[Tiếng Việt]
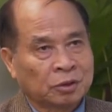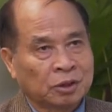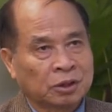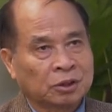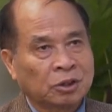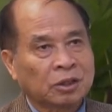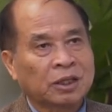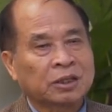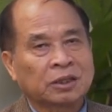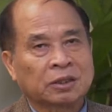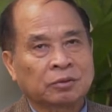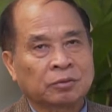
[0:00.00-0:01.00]
Cho nên trước đây
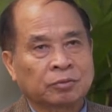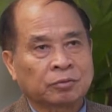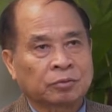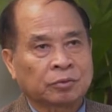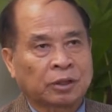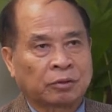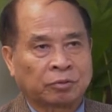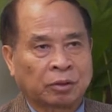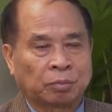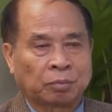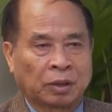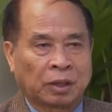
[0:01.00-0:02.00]
những cái sản
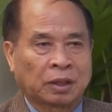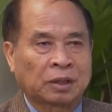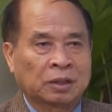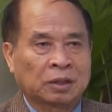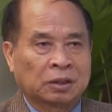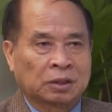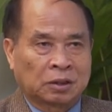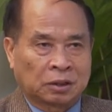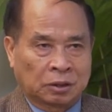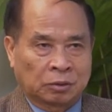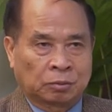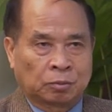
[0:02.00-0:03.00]
phẩm mà
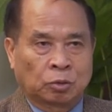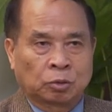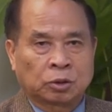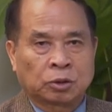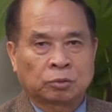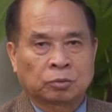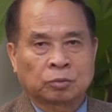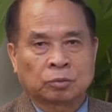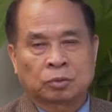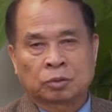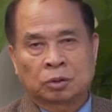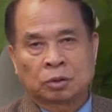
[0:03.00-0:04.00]
À, bổ
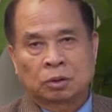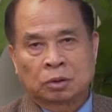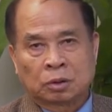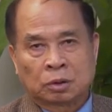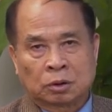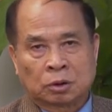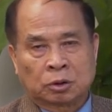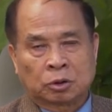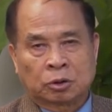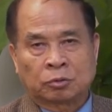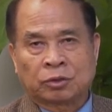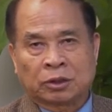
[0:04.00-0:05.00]
sung à,
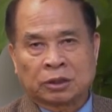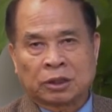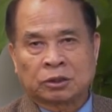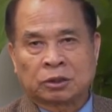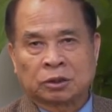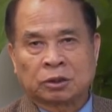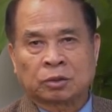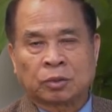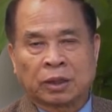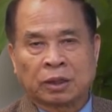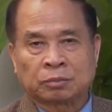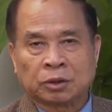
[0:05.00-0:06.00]
cho cái việc tăng cường sức
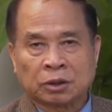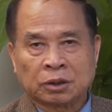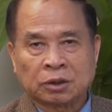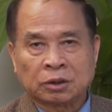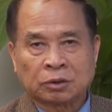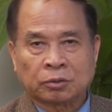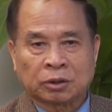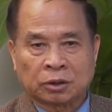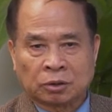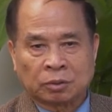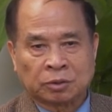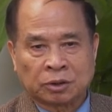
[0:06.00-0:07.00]
khỏe nam giới, sức khỏe
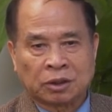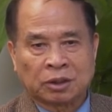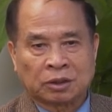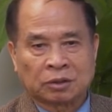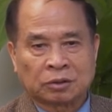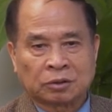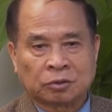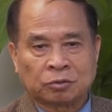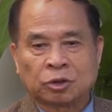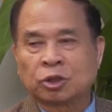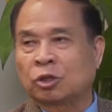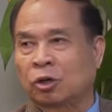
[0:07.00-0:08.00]
tình nam giới là
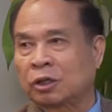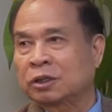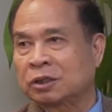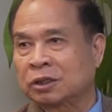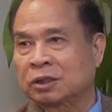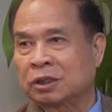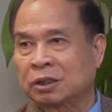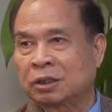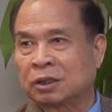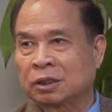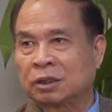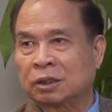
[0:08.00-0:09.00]
cũng chưa có cái cái
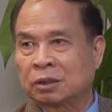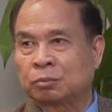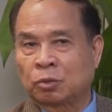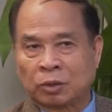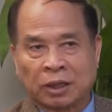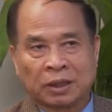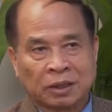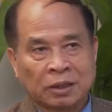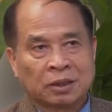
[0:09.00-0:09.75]
cái cái mục này.